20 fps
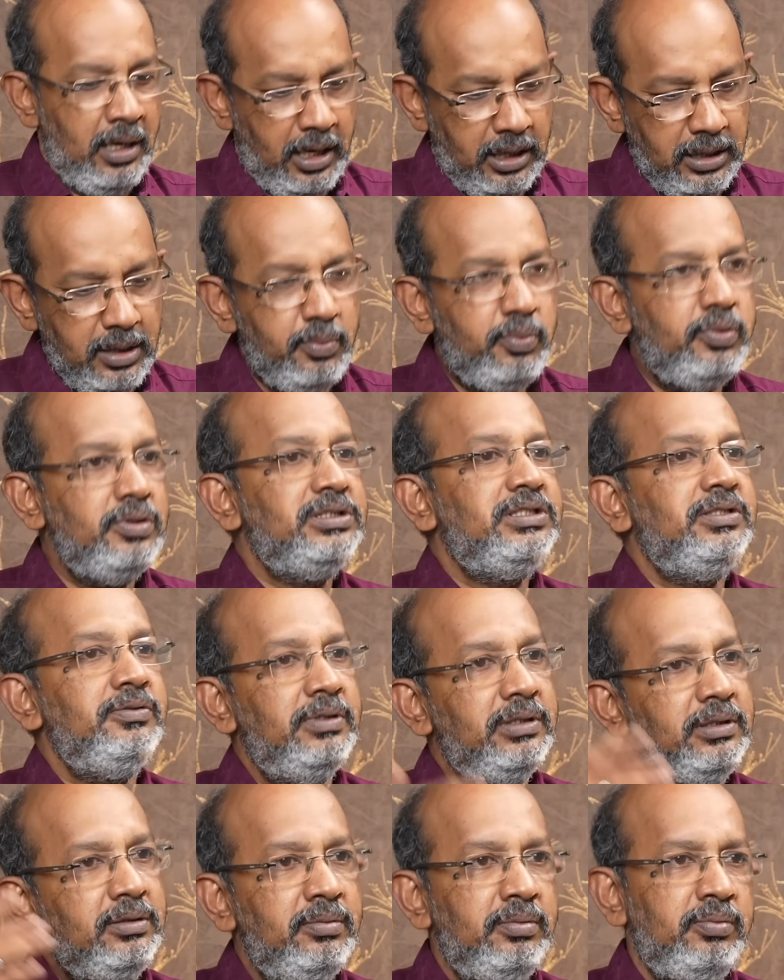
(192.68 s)
அதை பிடிச்சி
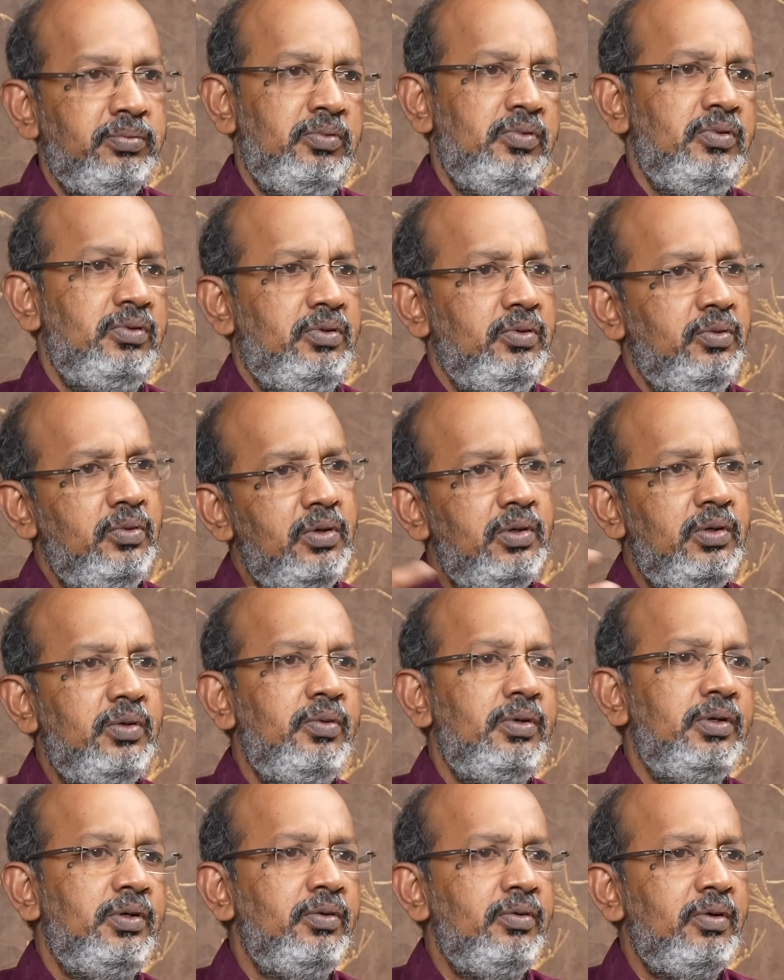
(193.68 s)
வந்து ஓட்டு ஓட்டு
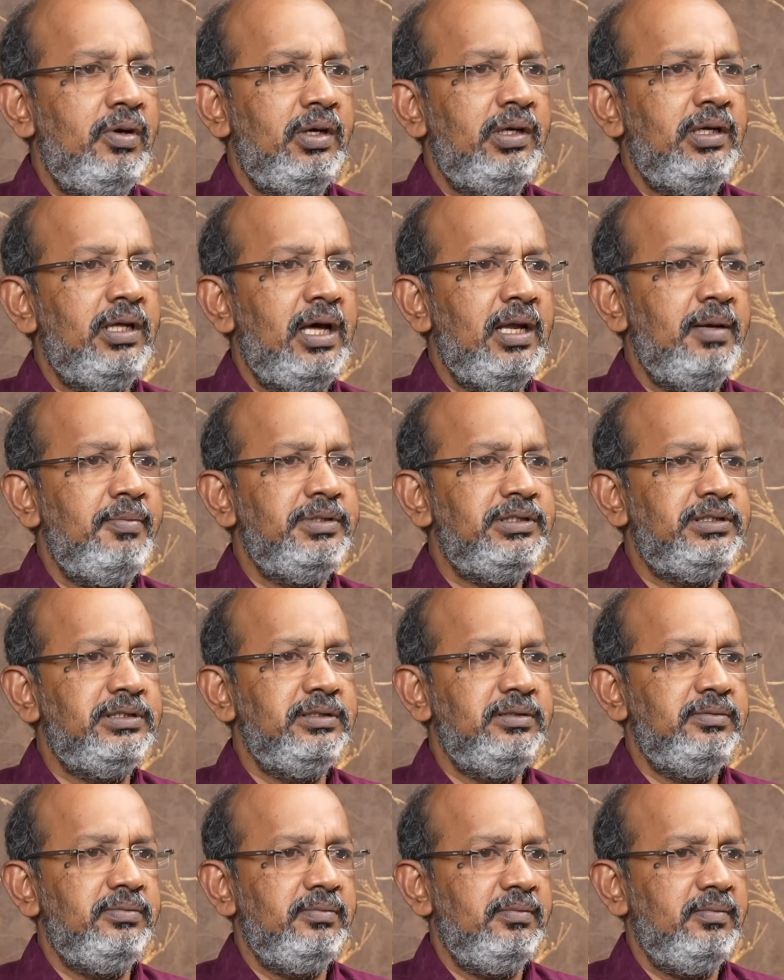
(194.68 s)
ஓட்டுன்னு ஓட்ட
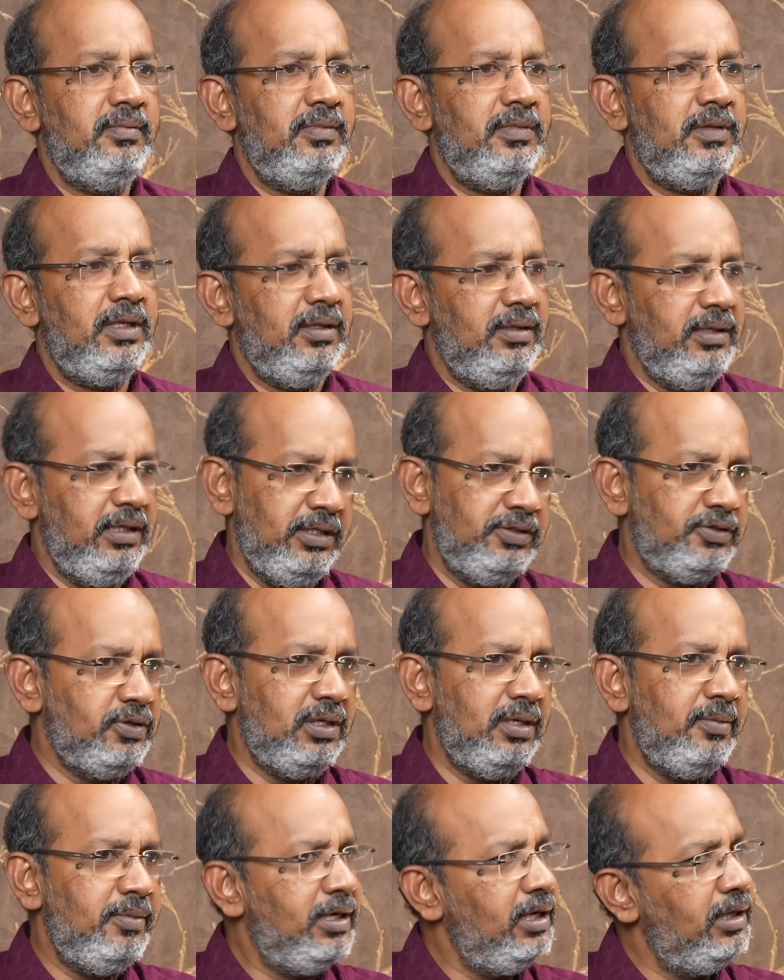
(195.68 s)
ஆரம்பிச்சு நீங்கள்
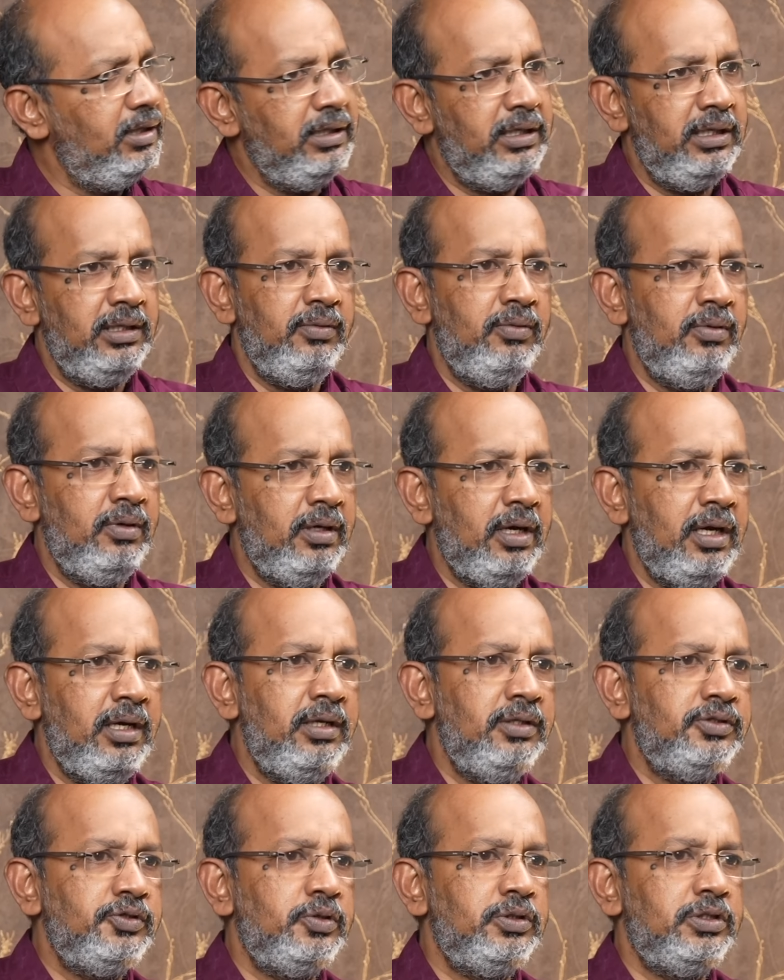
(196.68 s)
சொல்கிற மாதிரி அதுக்கு எதுவும் ஒரு
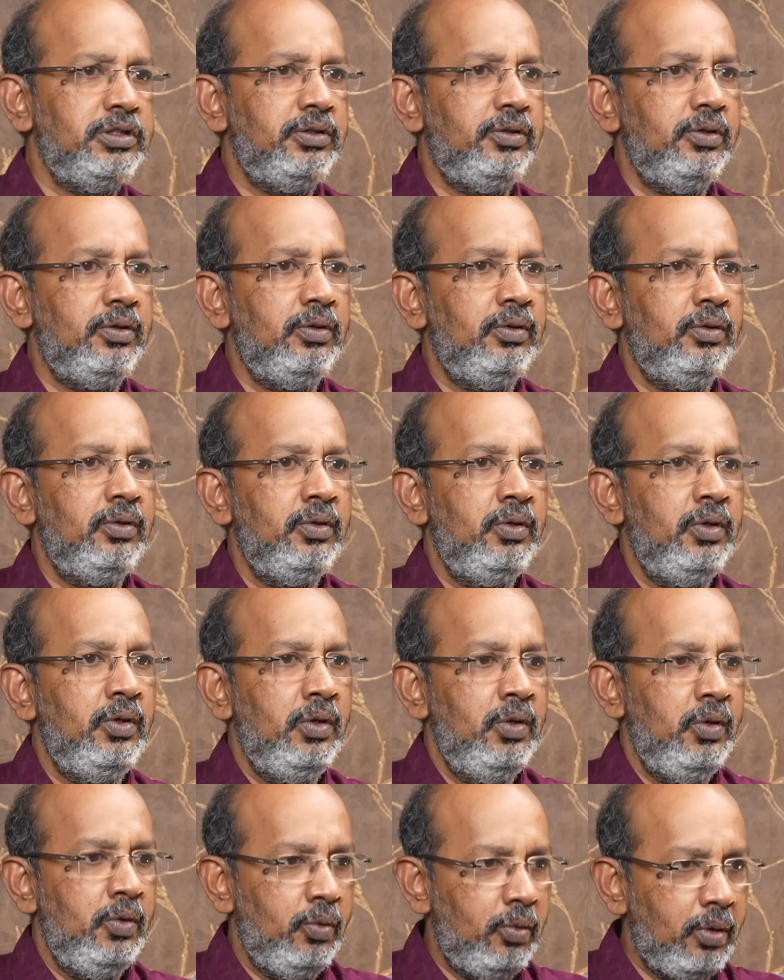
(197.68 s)
நன்றி சொல்கிறதோ
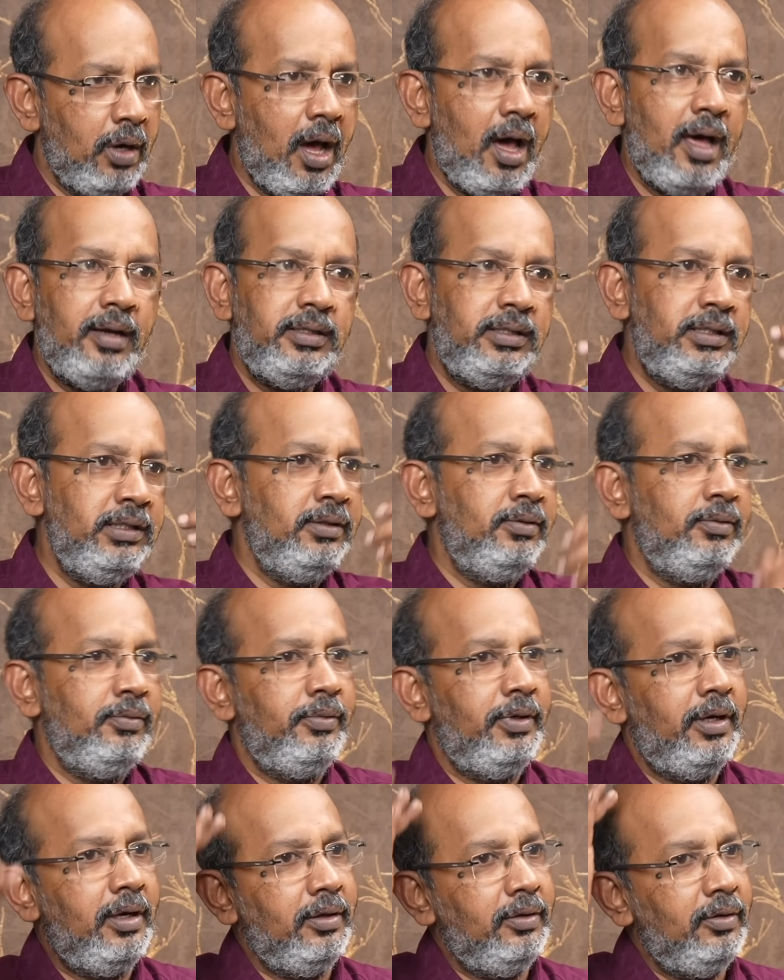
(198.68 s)
ஒரு ஆர்டின்
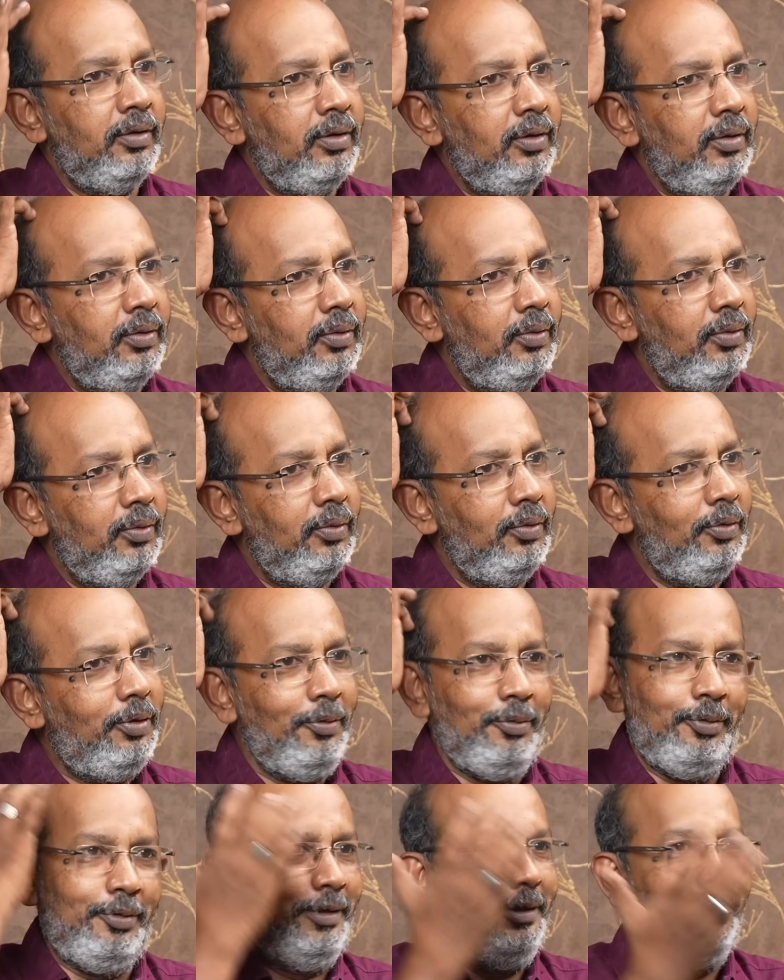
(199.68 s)
விட்டுறதோ
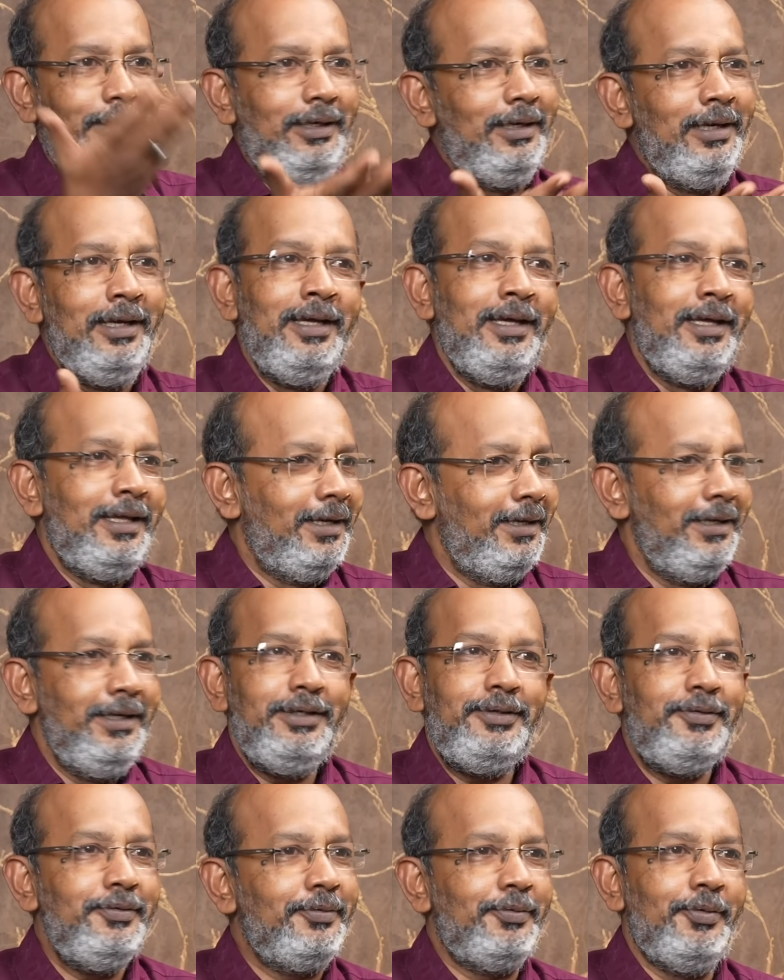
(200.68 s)
ஒரு
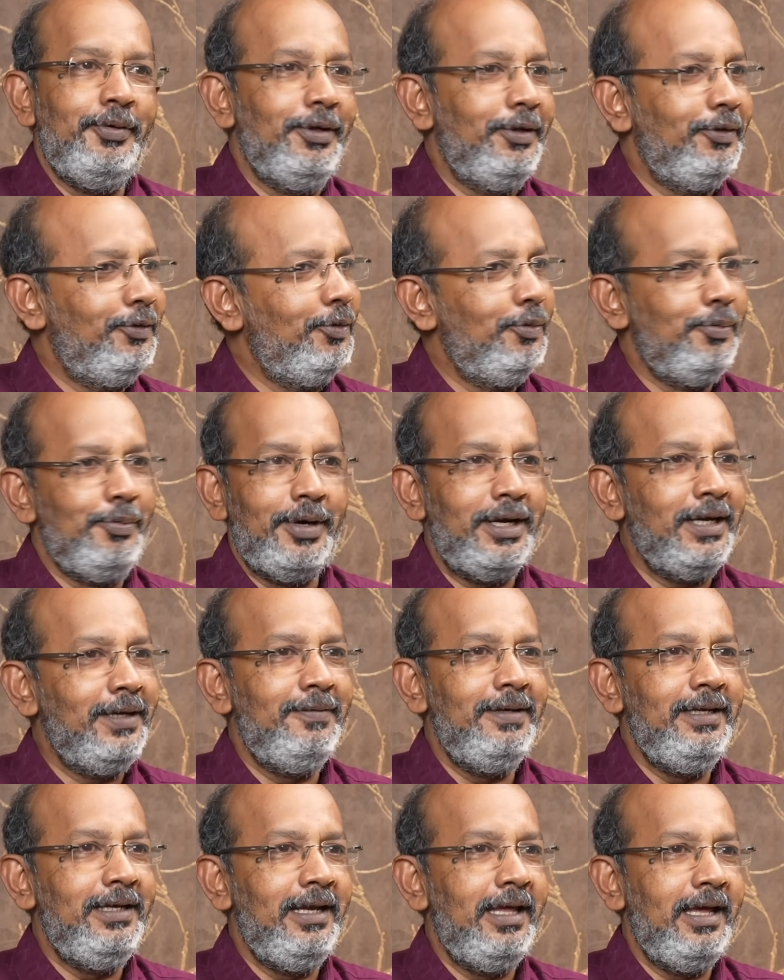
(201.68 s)
ரீட்வீட் கூட எதுவும்
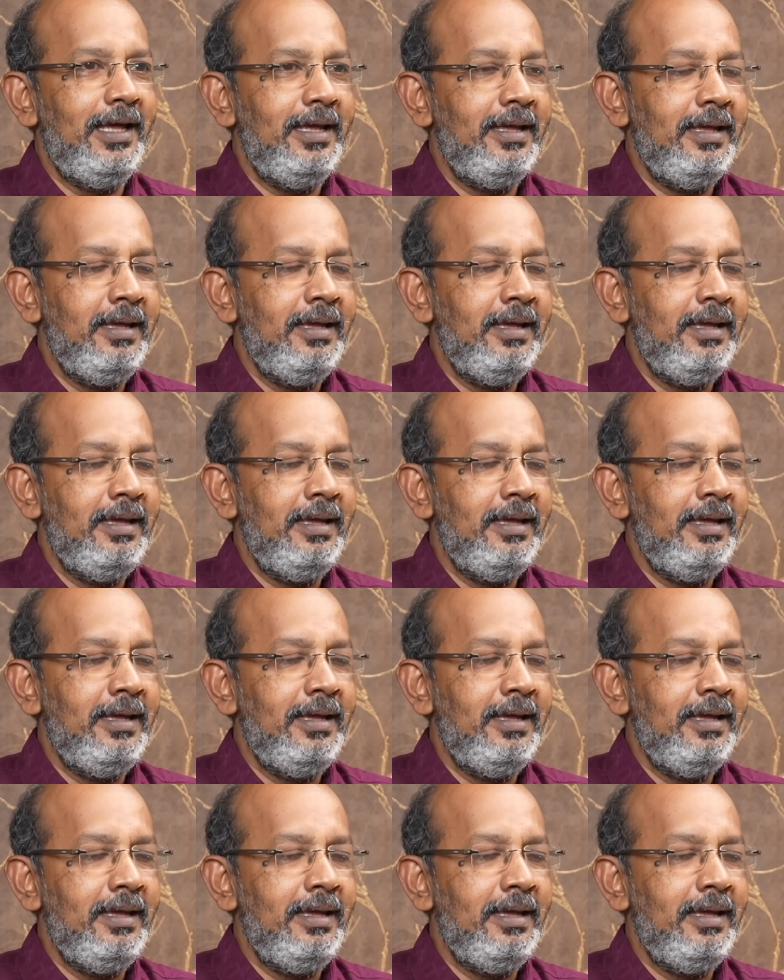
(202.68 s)
பண்ணவே இல்லை